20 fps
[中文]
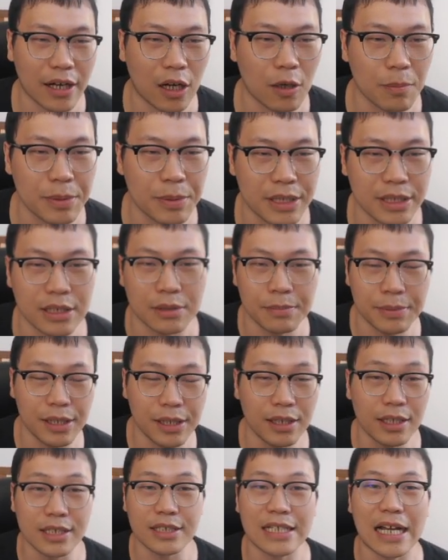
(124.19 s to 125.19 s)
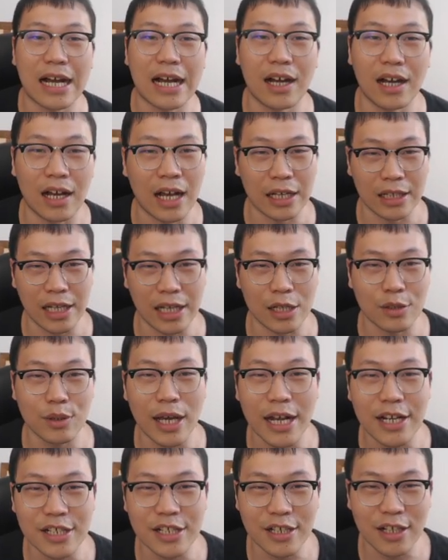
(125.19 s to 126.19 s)
然后拼拼了一下啊，感觉
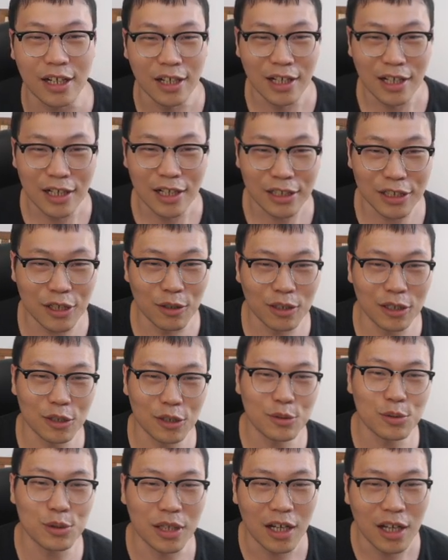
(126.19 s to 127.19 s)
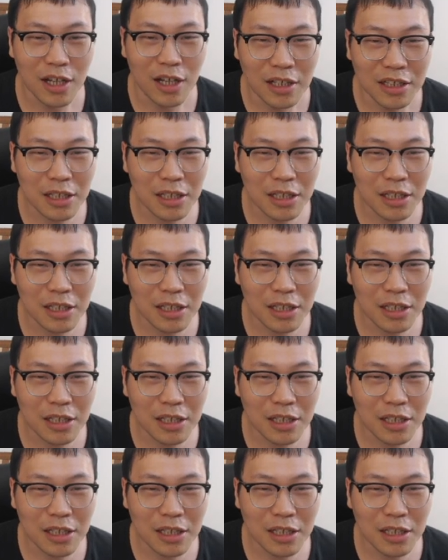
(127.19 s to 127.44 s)
还是挺有乐趣的。